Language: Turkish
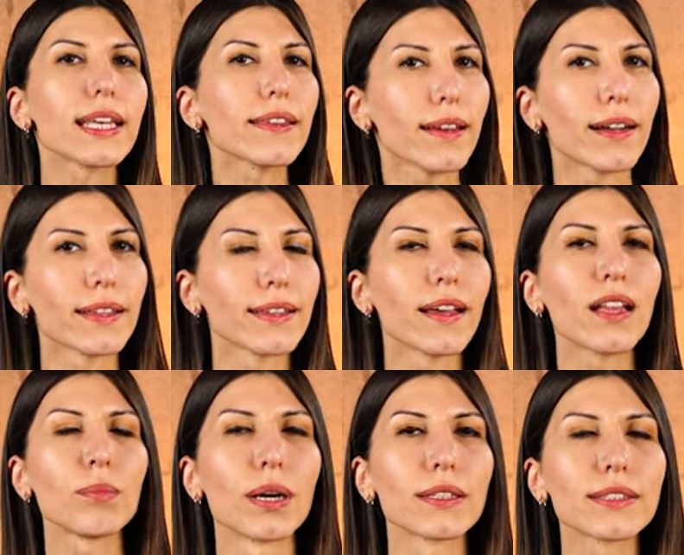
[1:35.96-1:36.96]
set halinde
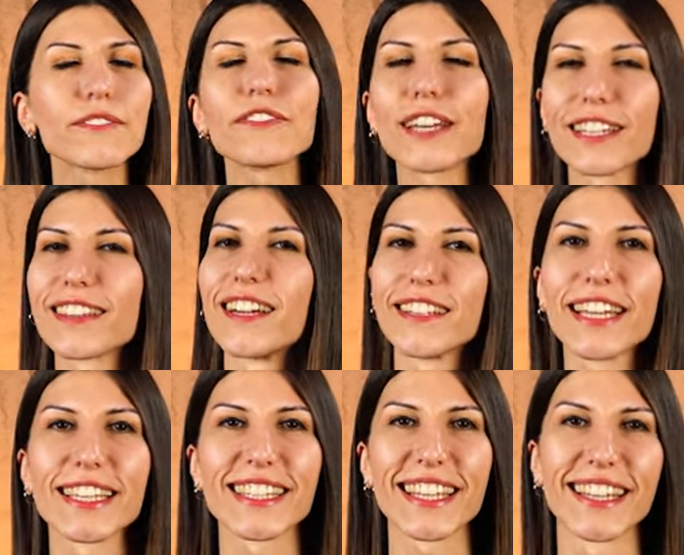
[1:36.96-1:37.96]
almakta fiyatlarda
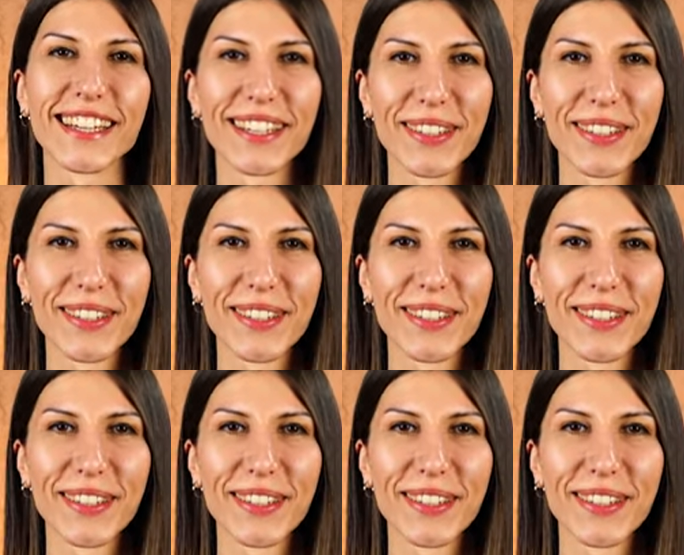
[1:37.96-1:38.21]
etkili.